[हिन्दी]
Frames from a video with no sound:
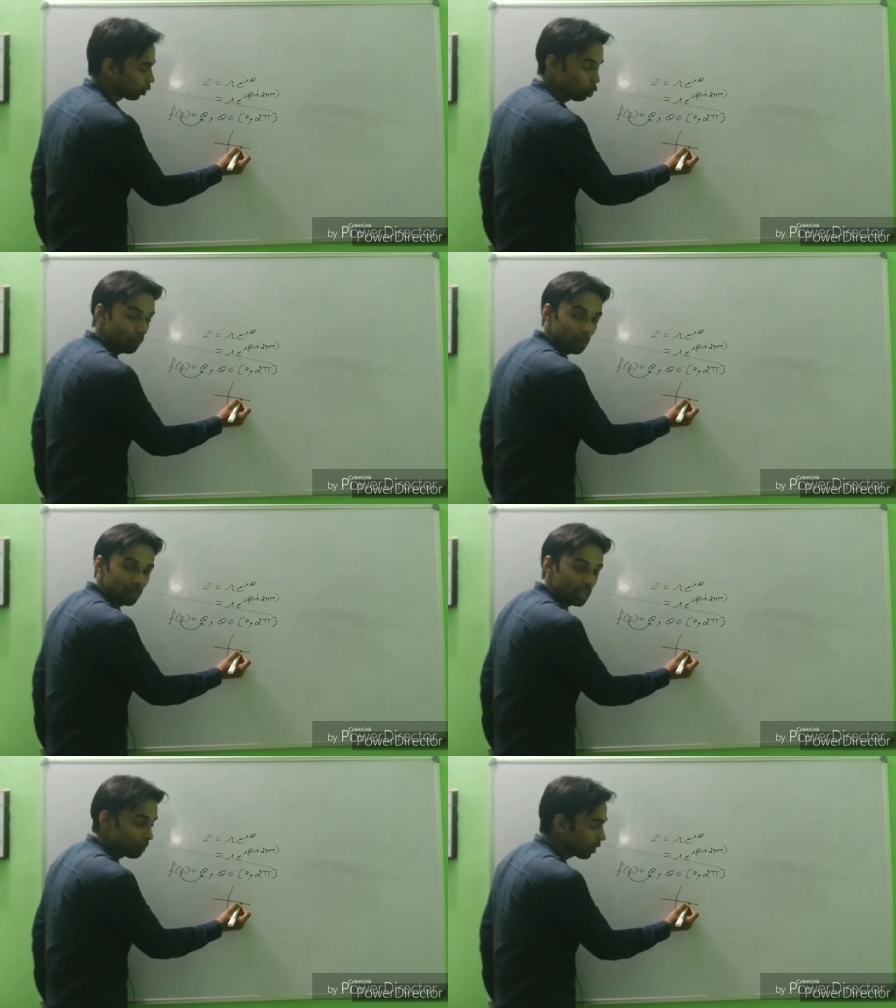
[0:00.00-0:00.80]
टू पाई
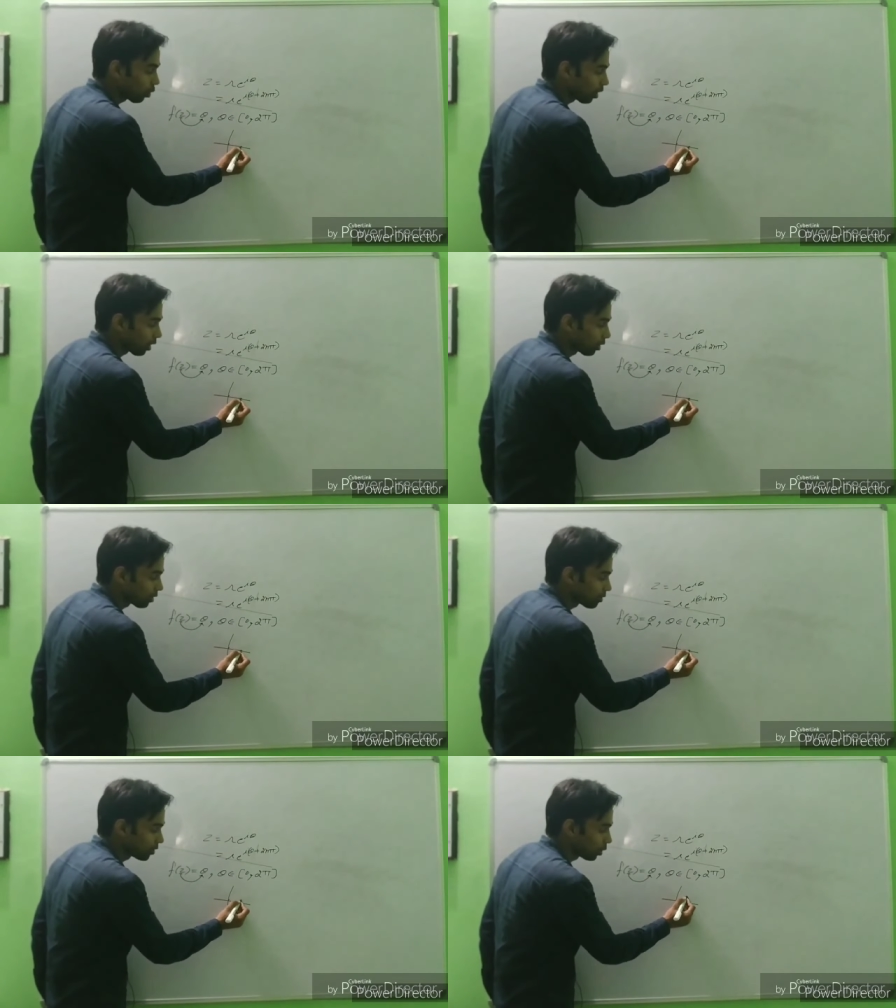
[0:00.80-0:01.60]
भी यहीं पे ही होगा
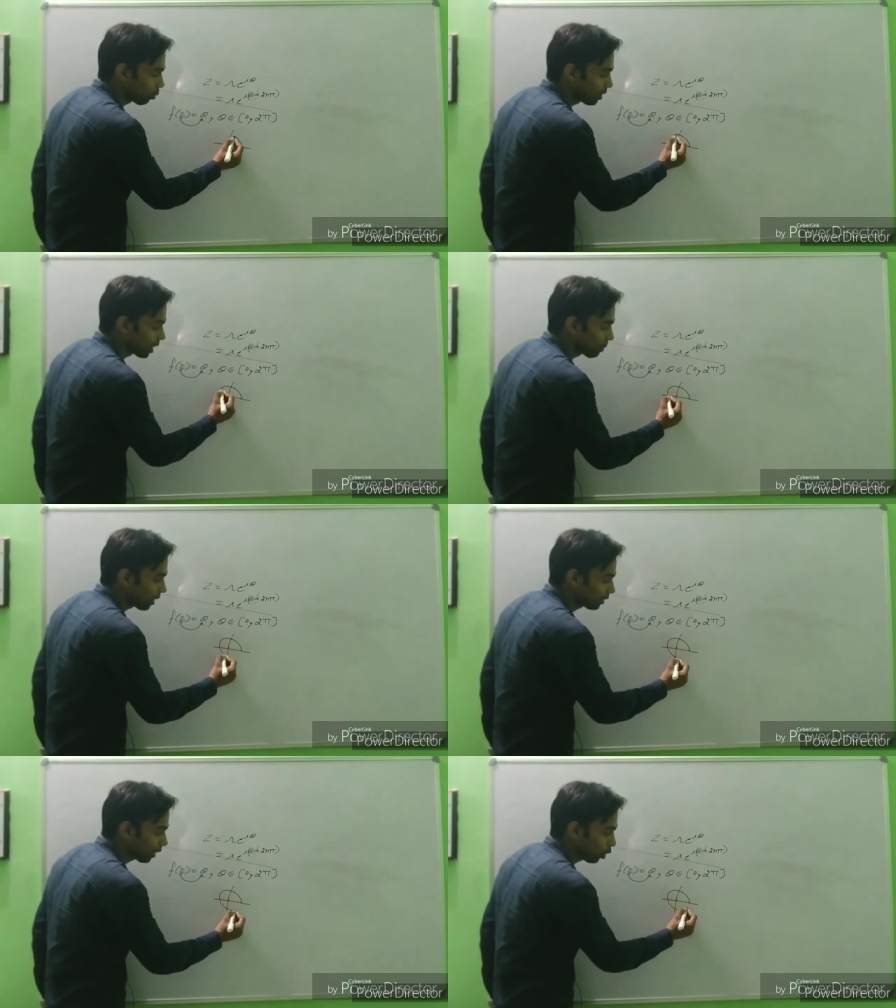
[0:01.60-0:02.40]
जीरो भी यहीं
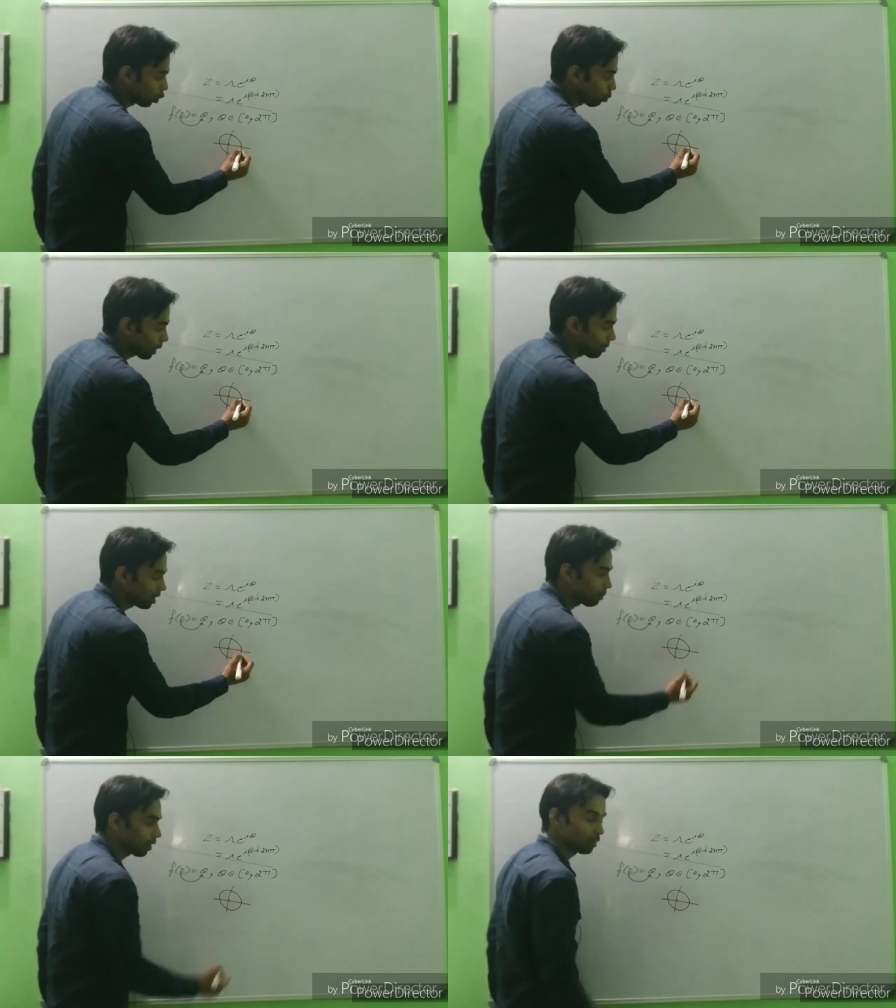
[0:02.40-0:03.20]
पे आता है और टू पाई भी
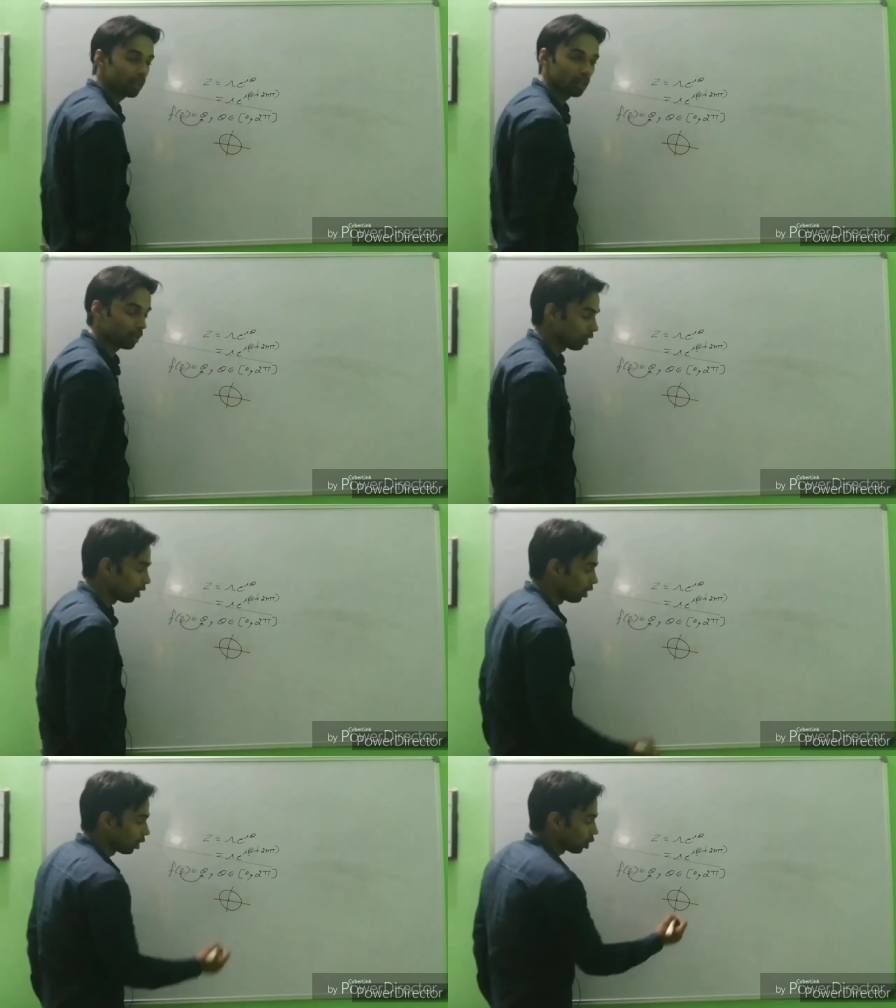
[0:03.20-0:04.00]
यहीं पे आता है
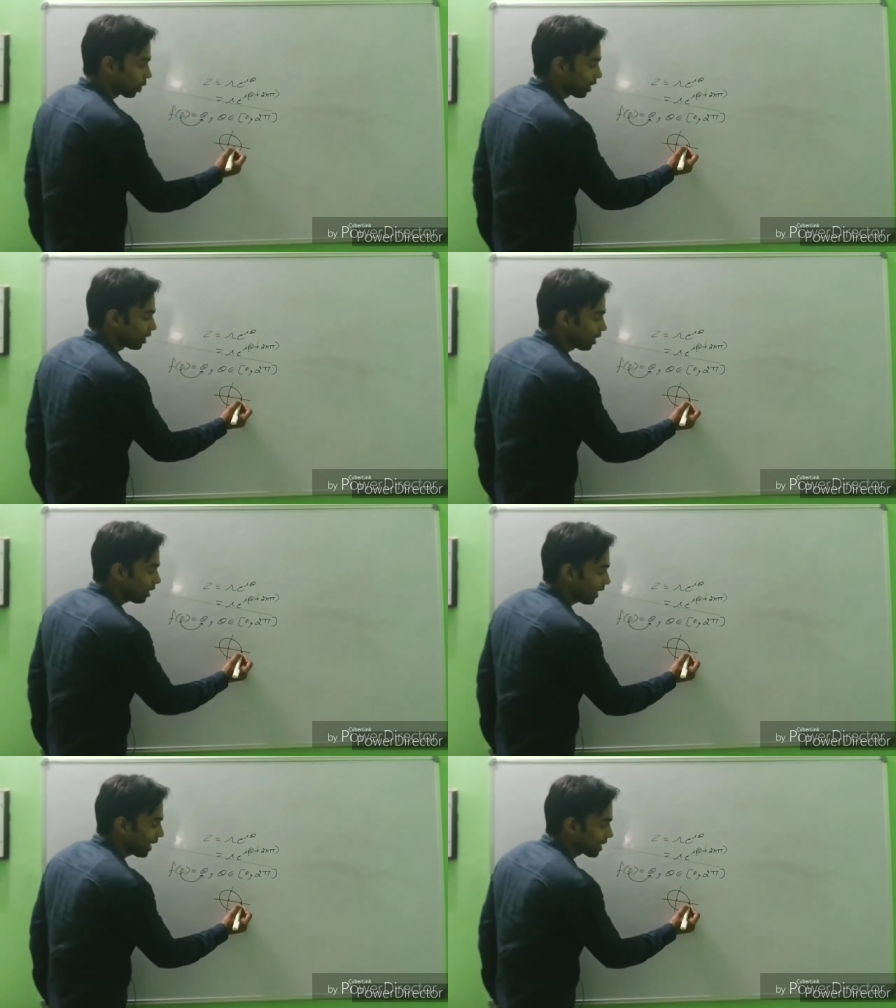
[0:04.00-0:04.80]
तो यानी
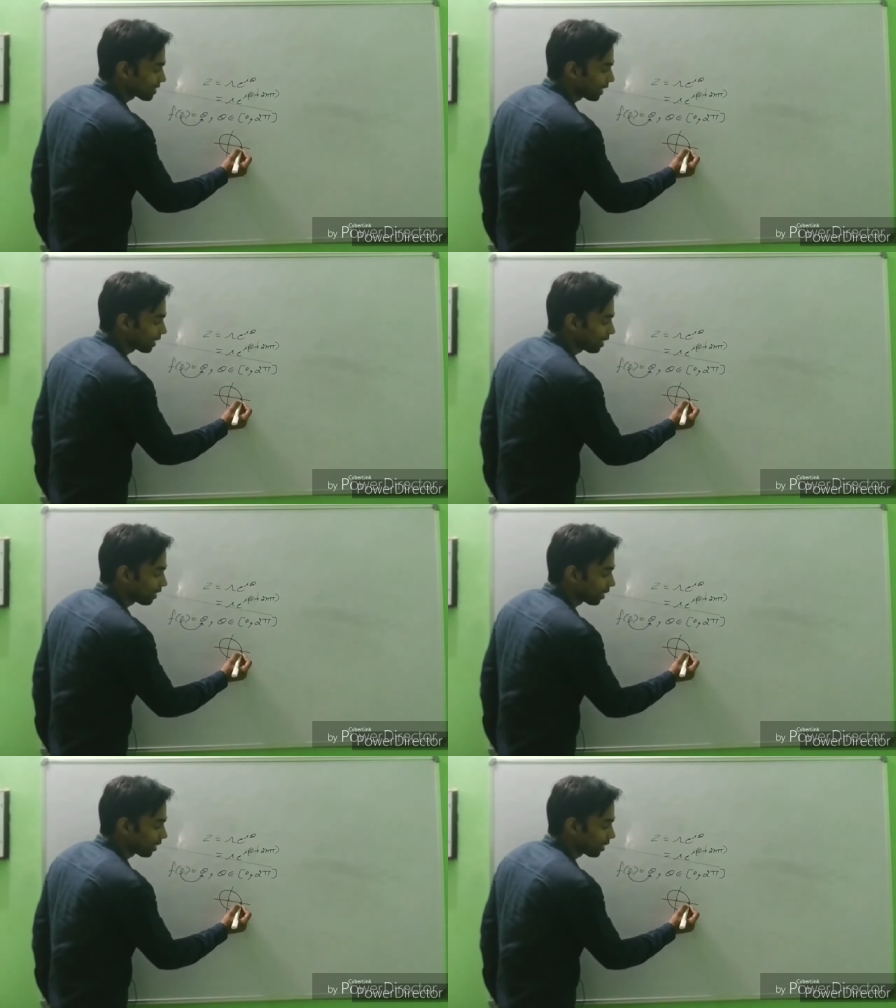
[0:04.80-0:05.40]
कि एक जेड के